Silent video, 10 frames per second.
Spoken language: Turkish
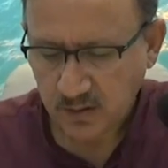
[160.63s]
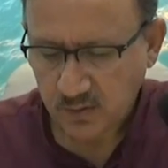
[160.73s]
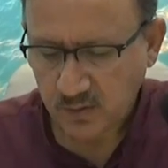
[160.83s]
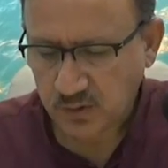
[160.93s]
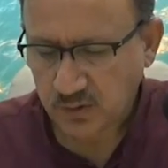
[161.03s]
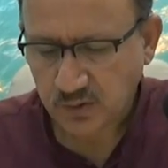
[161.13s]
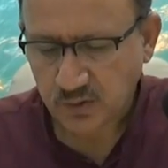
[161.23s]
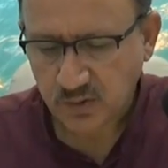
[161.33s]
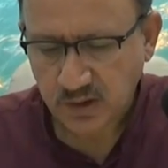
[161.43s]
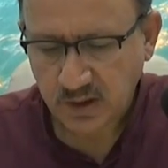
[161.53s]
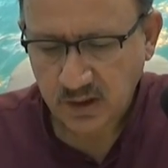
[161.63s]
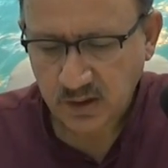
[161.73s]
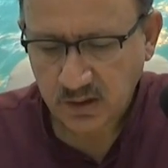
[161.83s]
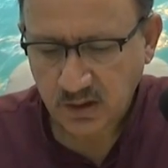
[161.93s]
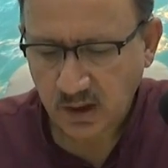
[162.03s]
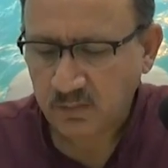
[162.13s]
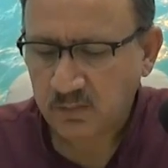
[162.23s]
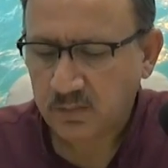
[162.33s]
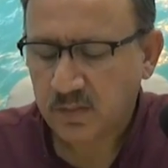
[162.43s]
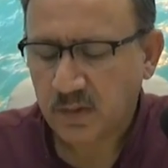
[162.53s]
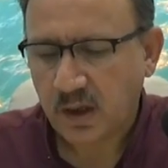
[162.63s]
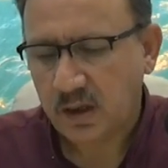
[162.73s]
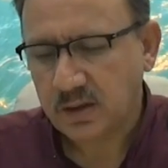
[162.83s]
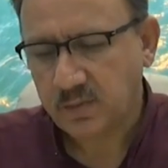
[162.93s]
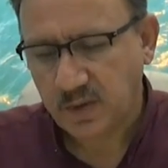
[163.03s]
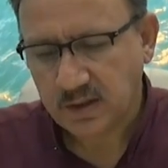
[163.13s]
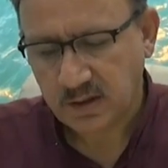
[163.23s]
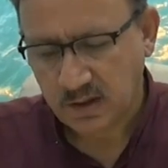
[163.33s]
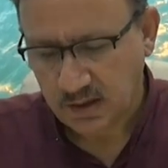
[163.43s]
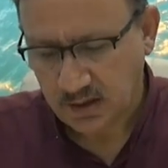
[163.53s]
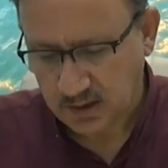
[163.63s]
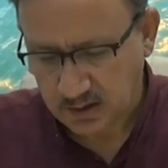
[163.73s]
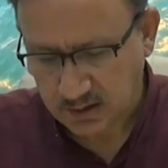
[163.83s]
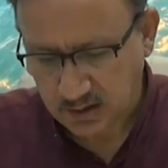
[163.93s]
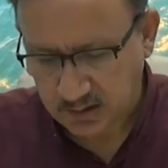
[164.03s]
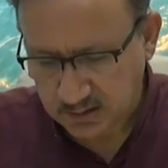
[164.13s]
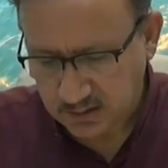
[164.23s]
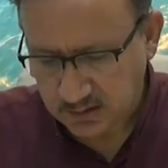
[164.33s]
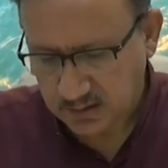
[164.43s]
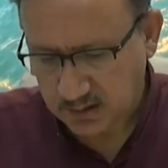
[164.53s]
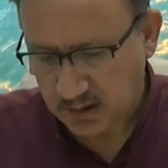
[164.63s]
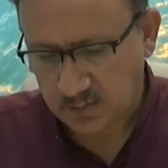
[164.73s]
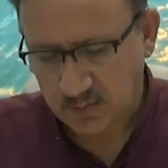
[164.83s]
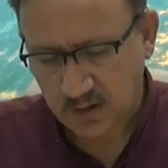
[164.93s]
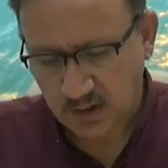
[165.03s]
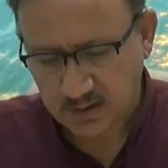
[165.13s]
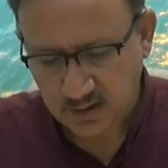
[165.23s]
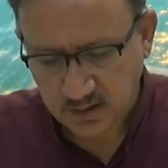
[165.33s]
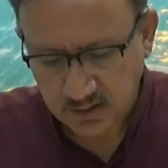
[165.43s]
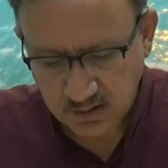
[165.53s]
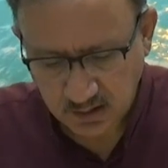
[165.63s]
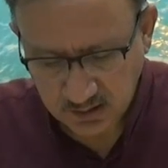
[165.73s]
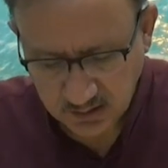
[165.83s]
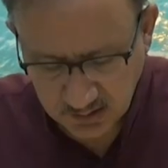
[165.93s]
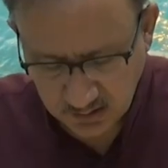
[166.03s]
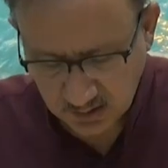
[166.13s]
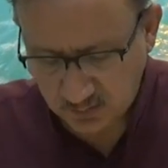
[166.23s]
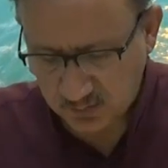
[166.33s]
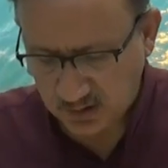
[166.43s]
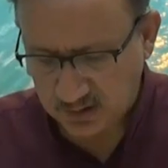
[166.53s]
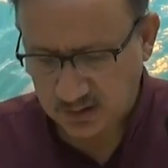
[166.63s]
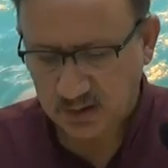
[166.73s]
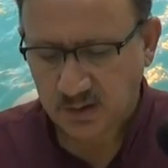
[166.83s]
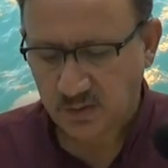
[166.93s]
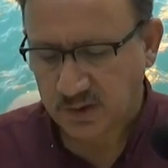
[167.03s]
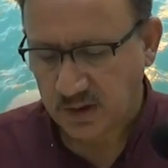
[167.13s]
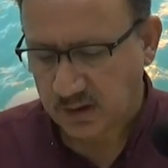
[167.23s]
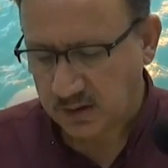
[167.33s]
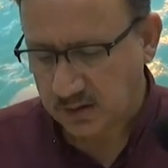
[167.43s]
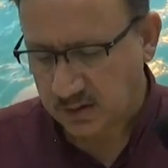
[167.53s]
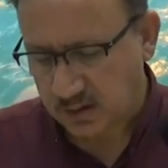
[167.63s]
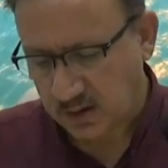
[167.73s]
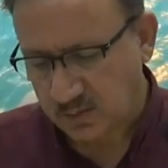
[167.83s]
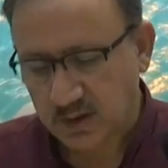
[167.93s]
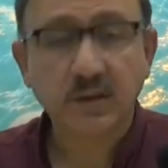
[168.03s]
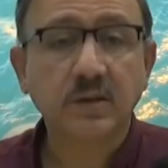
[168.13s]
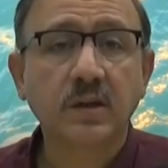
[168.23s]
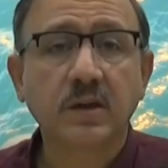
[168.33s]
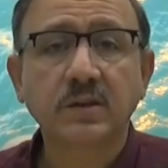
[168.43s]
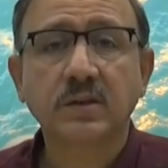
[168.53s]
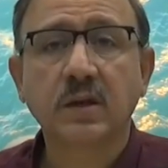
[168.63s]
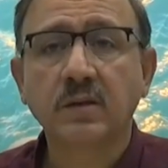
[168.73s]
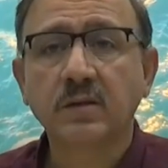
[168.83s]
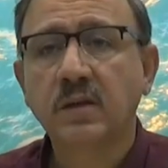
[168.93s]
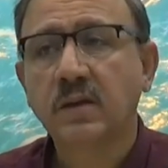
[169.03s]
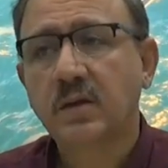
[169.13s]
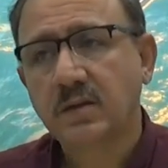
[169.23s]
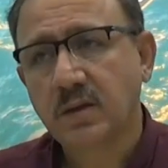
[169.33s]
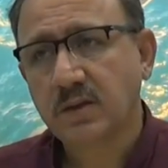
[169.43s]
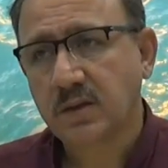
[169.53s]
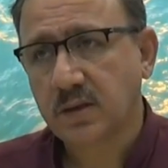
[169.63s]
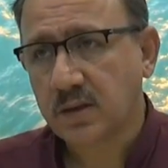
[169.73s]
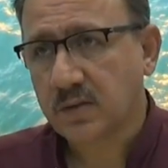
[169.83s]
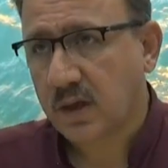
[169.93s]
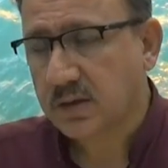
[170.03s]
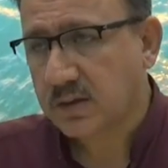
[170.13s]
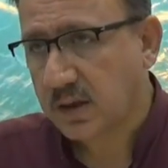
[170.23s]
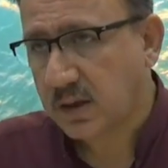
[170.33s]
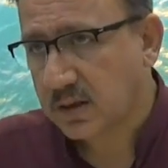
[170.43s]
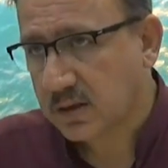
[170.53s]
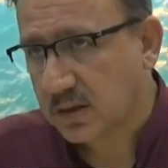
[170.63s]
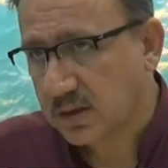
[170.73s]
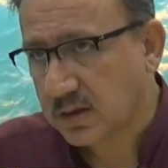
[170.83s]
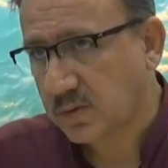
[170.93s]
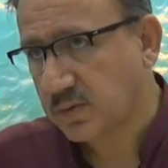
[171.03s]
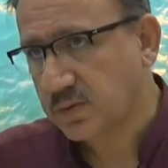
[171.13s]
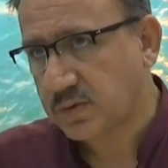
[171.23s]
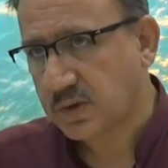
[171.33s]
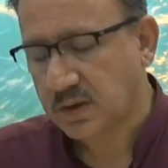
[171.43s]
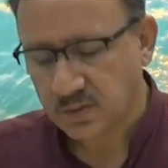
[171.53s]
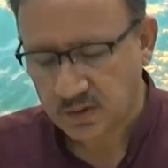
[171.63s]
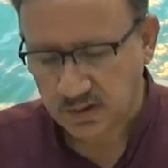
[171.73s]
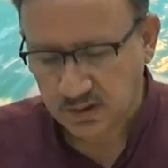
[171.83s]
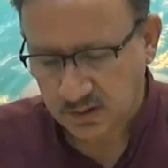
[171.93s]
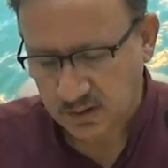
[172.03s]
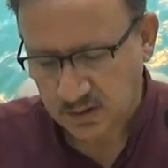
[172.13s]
Üçüncü nükte hem Ali ile alakalı hem Hazreti Ali hem Hazreti Hüseyin hem Hazreti Hasan radıyallahu anh'la alakadar olduğundan dolayı